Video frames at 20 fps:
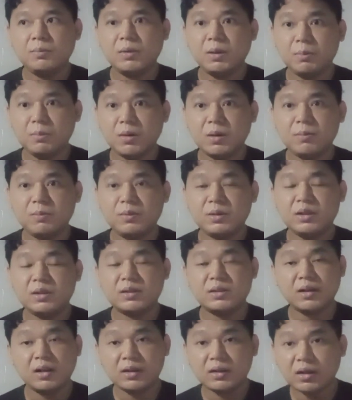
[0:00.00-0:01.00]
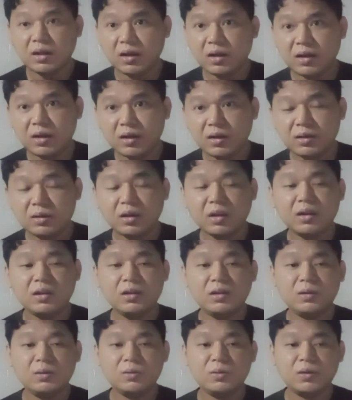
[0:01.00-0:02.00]
memang menyesatkan
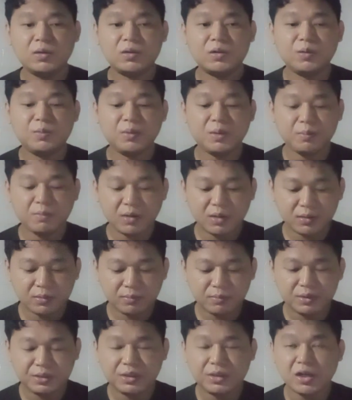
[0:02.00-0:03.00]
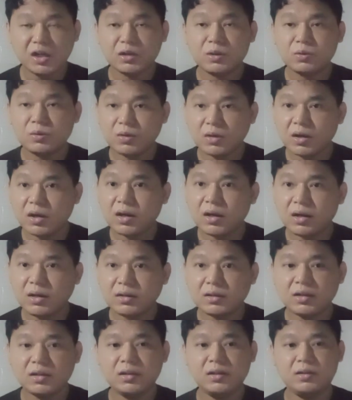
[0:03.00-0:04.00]
kayak gitu atau memang
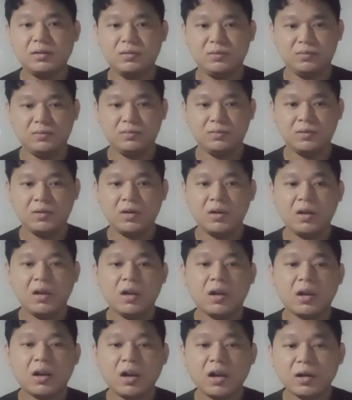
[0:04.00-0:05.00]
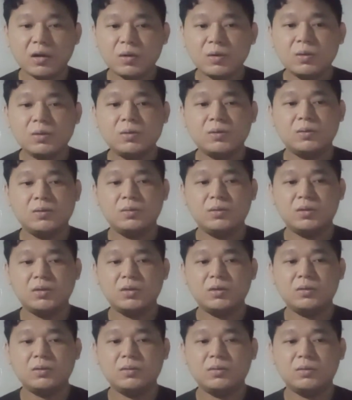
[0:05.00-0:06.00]
menjatuhkan kayak gitu kalau
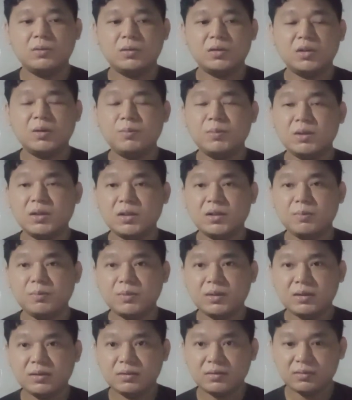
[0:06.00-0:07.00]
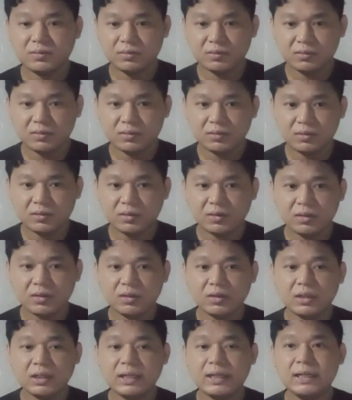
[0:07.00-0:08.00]
teman-teman
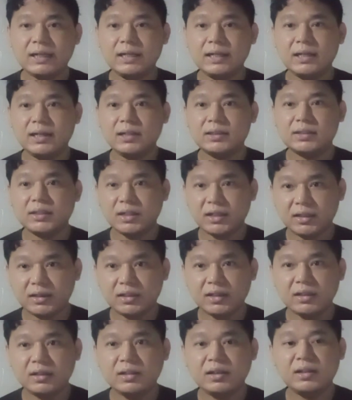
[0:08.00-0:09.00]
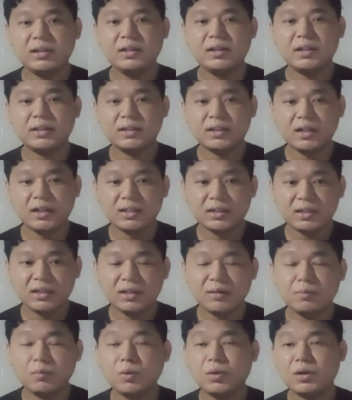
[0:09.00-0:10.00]
uh, teliti dan lihat
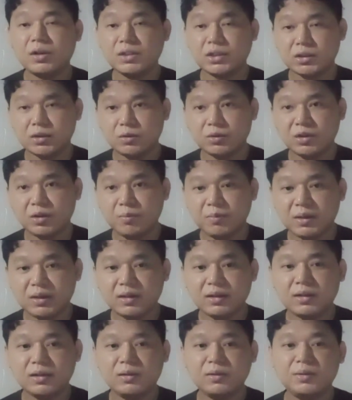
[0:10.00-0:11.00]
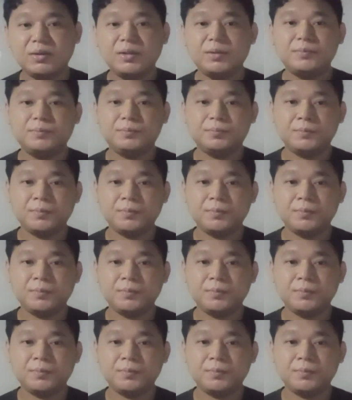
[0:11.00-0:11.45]
lagi Morris atau gimana gitu kan